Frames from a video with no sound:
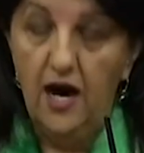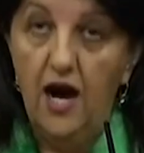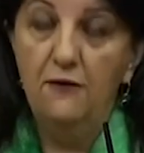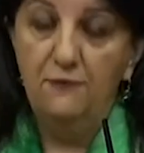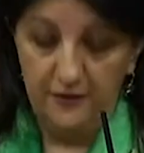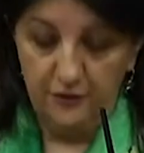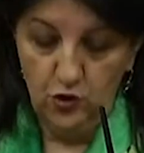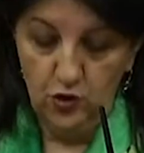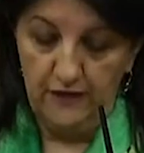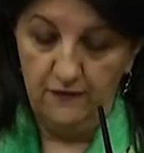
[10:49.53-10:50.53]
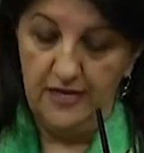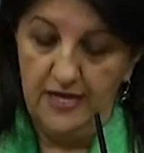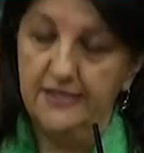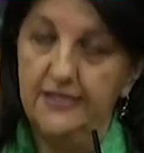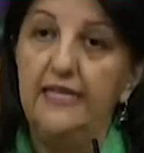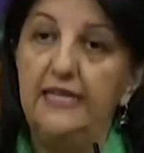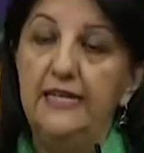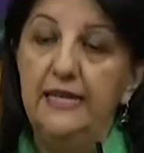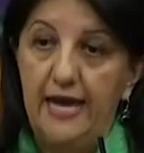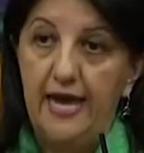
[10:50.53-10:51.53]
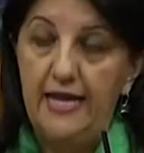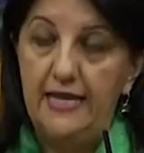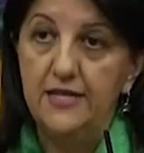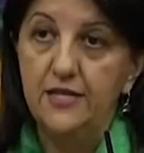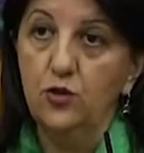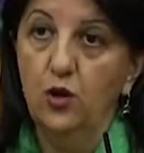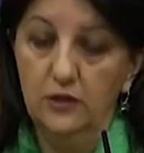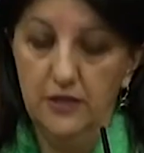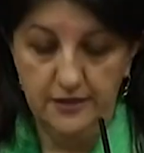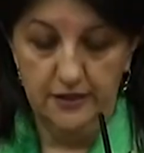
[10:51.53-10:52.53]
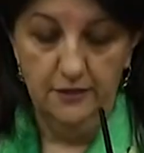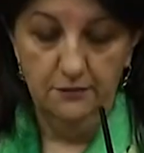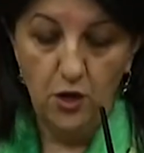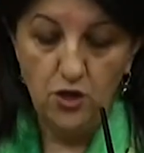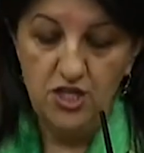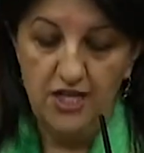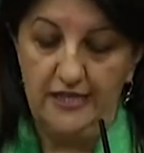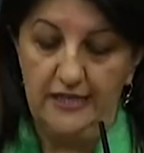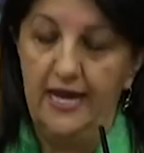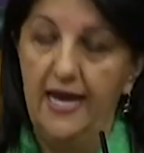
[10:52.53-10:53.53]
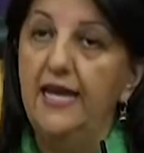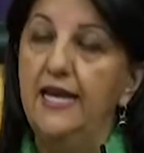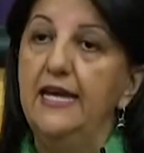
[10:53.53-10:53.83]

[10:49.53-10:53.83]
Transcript: AFAD görevlilerini elleri kolları boş şekilde